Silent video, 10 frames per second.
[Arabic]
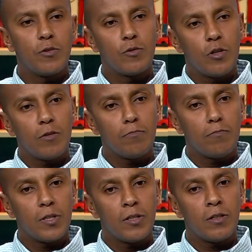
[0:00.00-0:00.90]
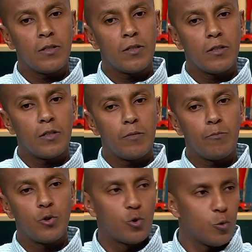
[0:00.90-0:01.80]
اليوم
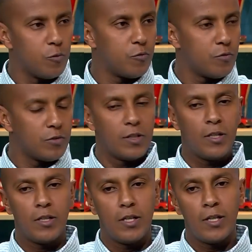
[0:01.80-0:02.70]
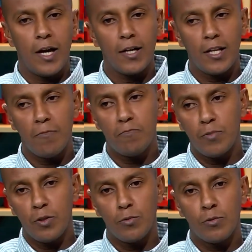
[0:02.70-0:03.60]
بنشوف الاغلب
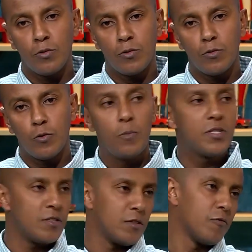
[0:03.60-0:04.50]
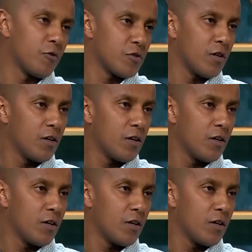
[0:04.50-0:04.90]
انه هو بيستنى الفرصه